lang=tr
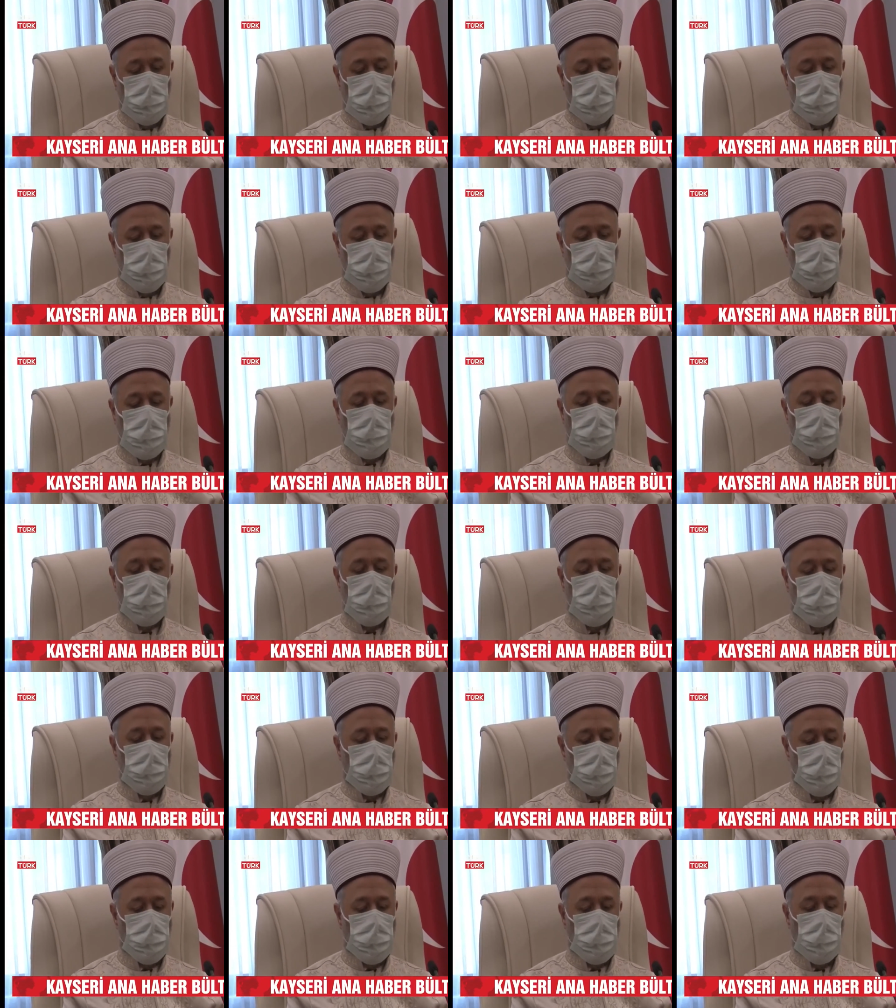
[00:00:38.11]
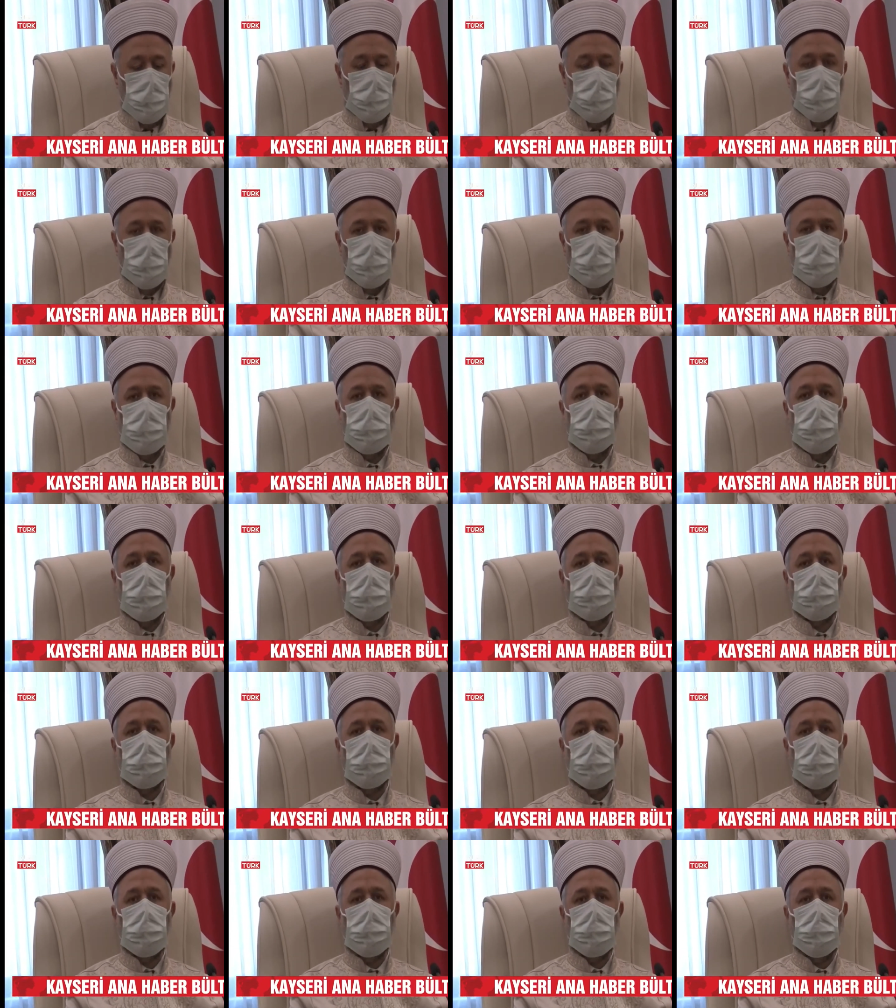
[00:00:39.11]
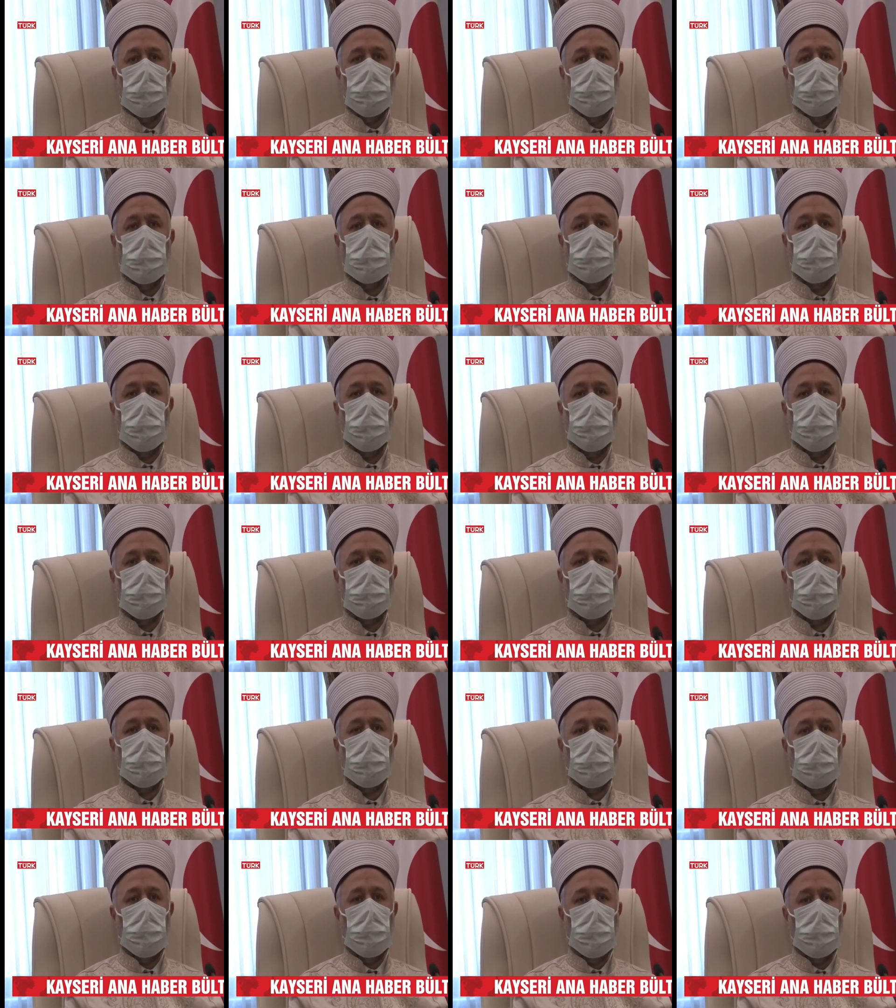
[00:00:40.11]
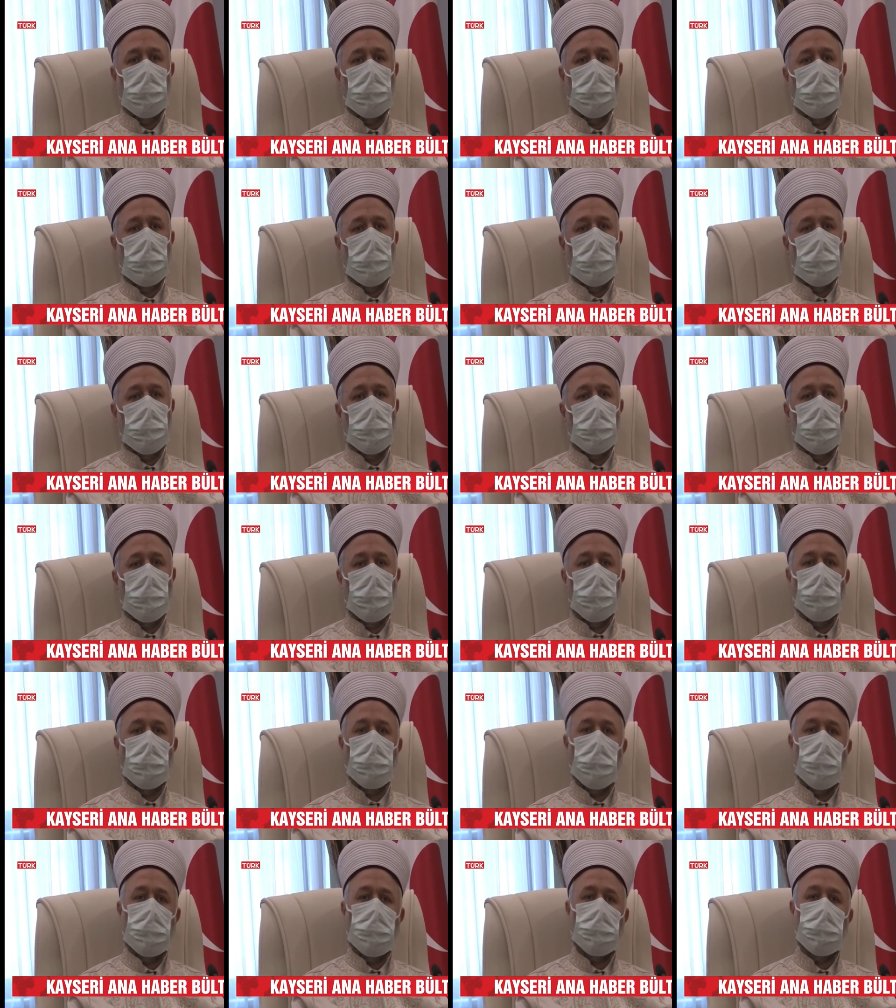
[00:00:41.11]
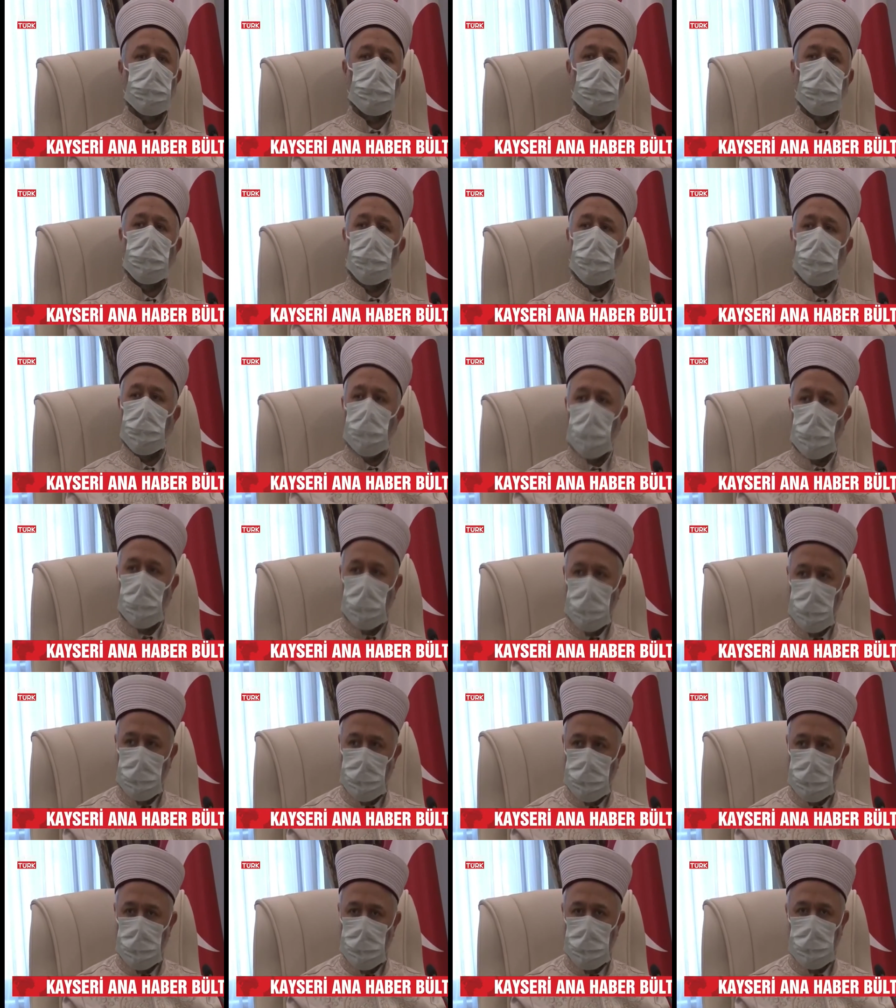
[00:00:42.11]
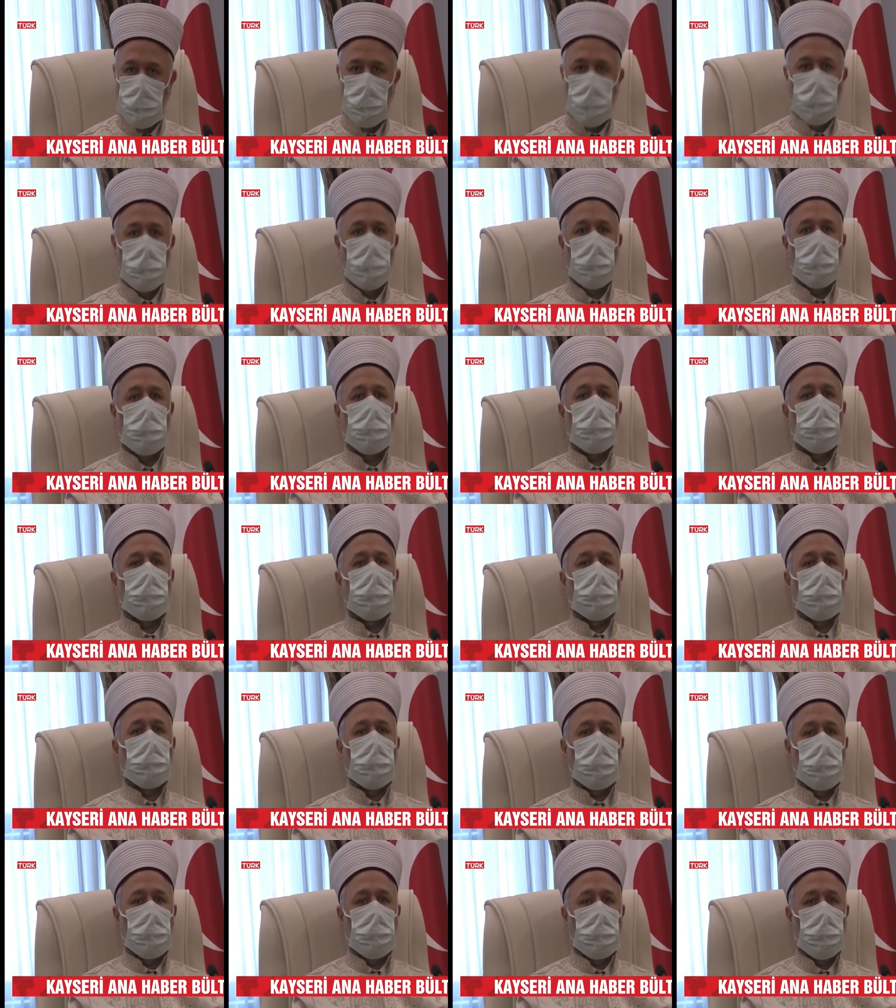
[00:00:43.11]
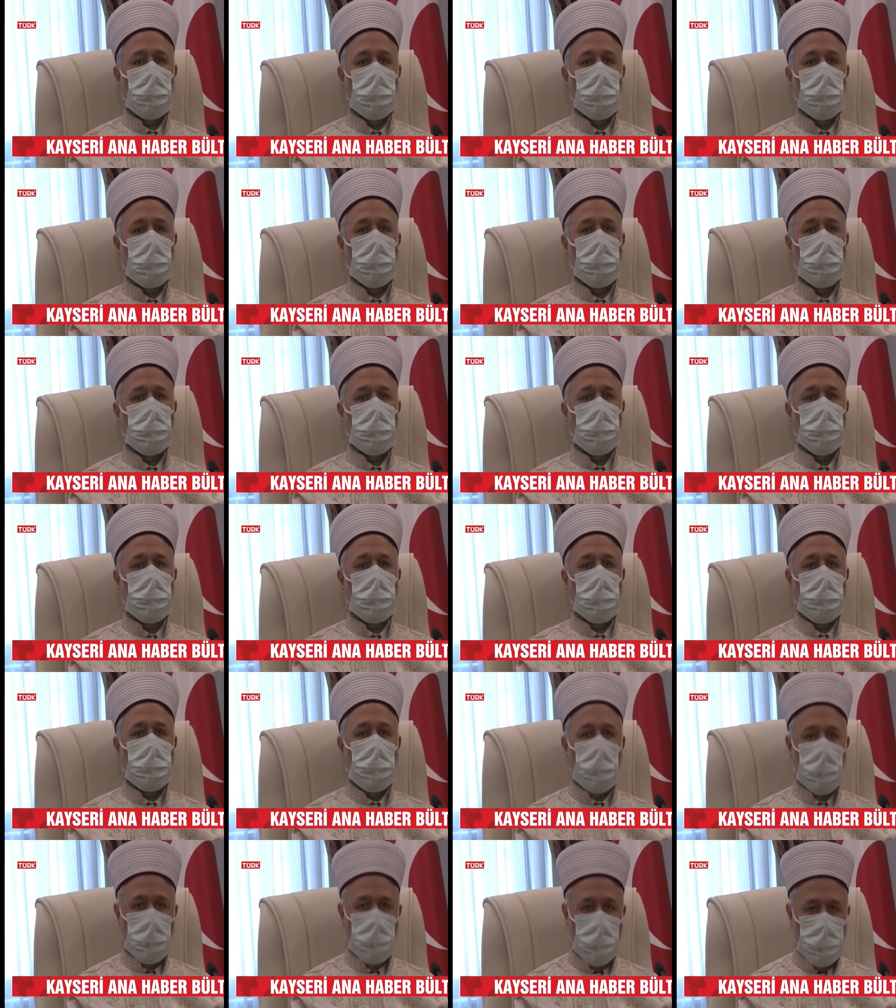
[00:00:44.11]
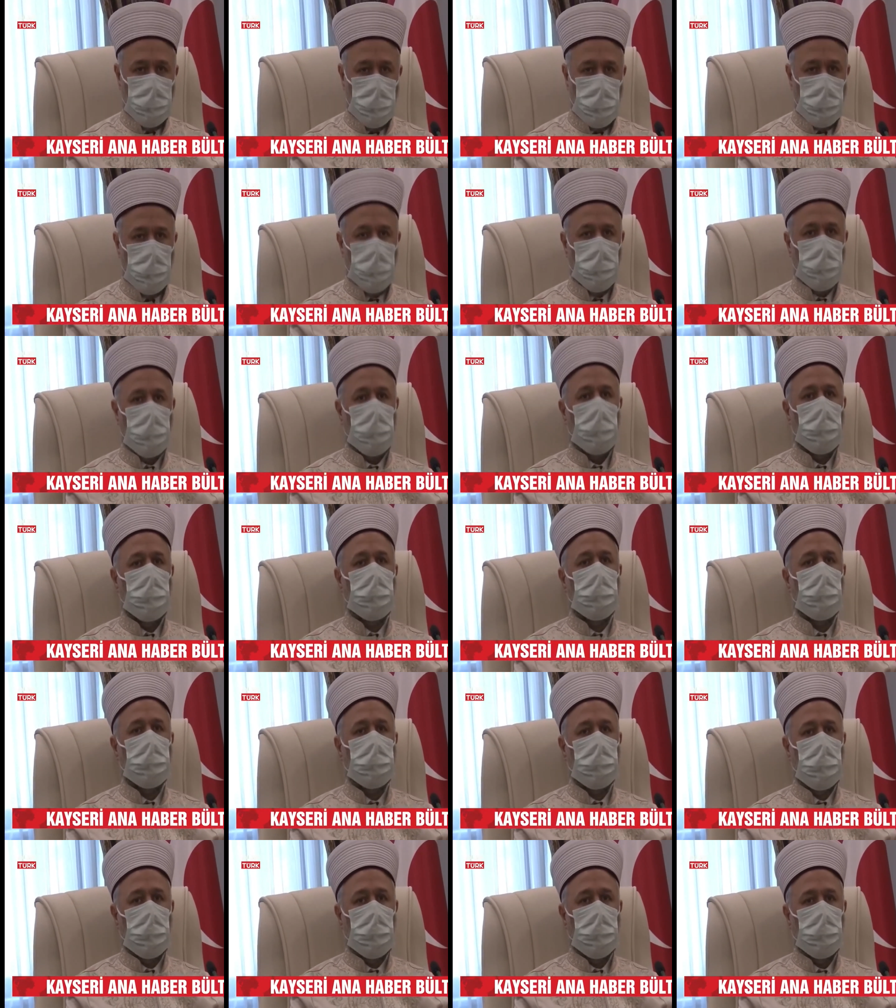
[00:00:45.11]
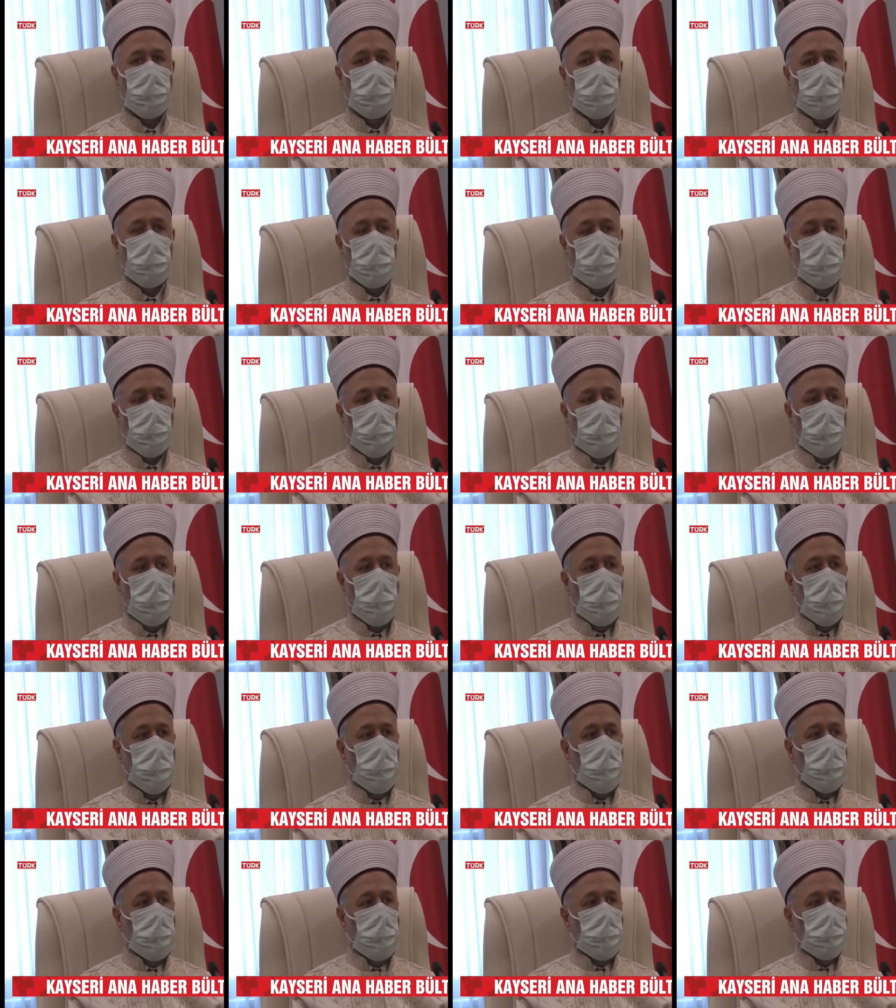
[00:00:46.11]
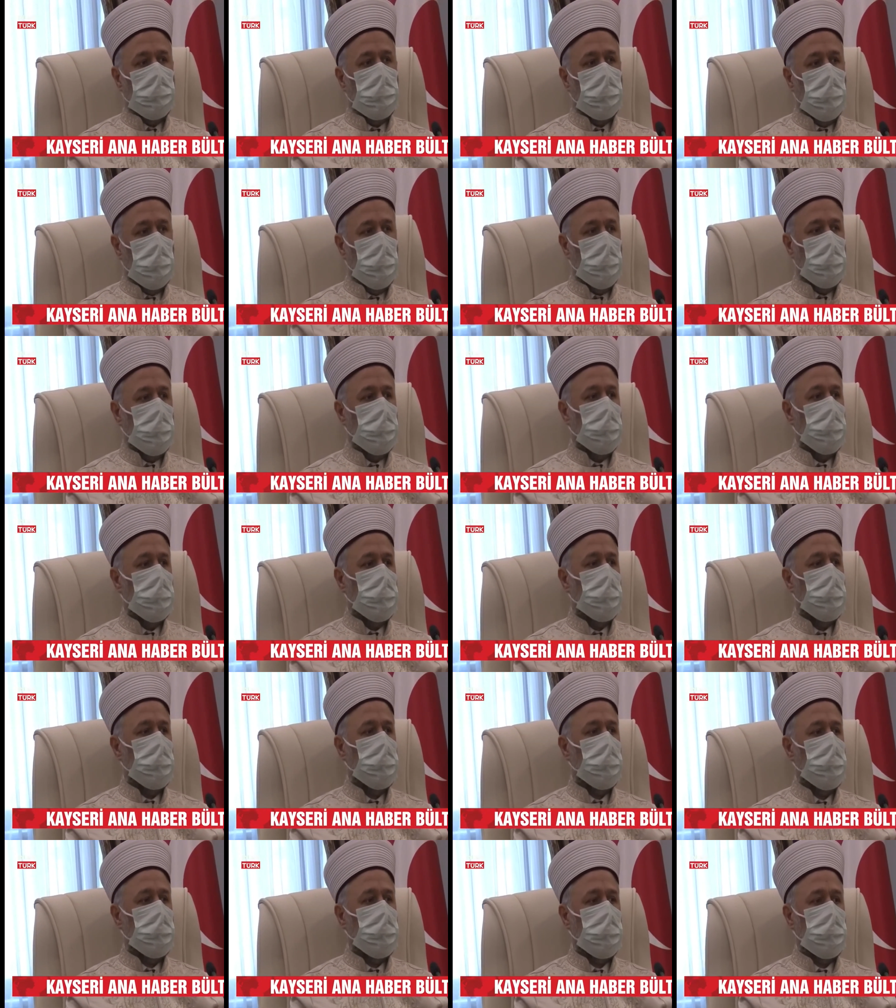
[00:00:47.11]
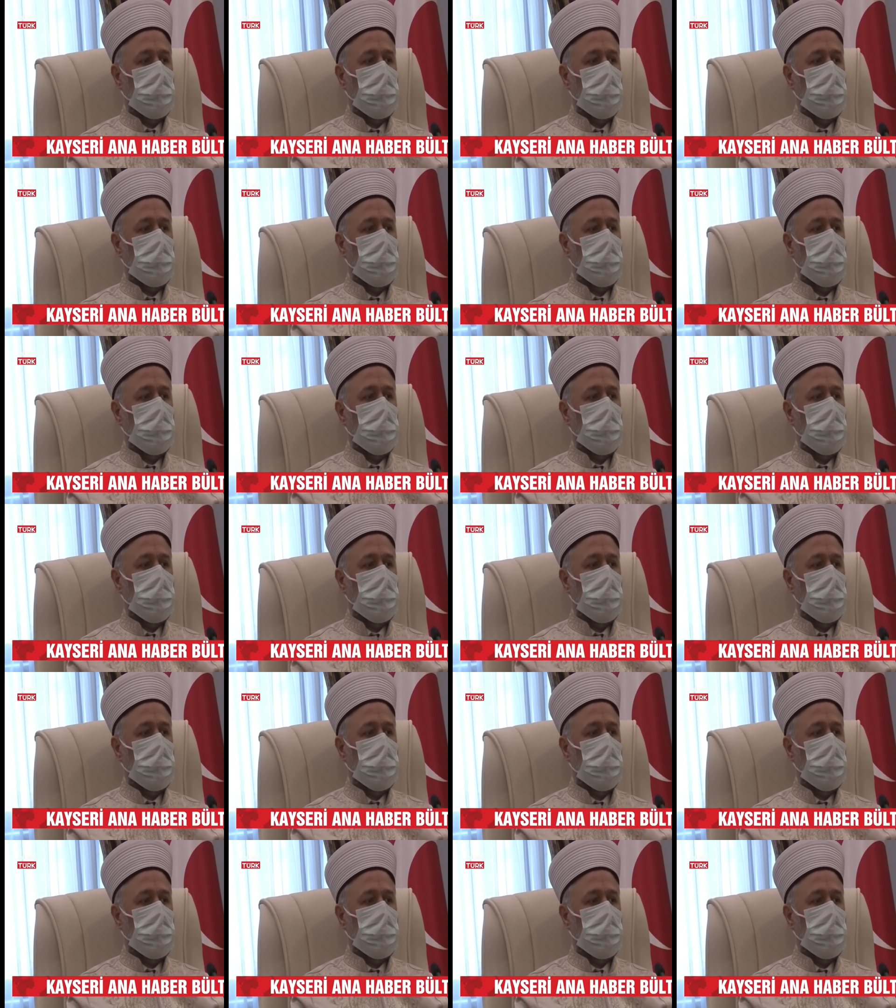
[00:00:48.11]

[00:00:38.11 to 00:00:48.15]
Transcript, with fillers: Kendisi otel işletmeciliği bölümünde öğrenci olarak e, devam ediyor eğitimine ve e,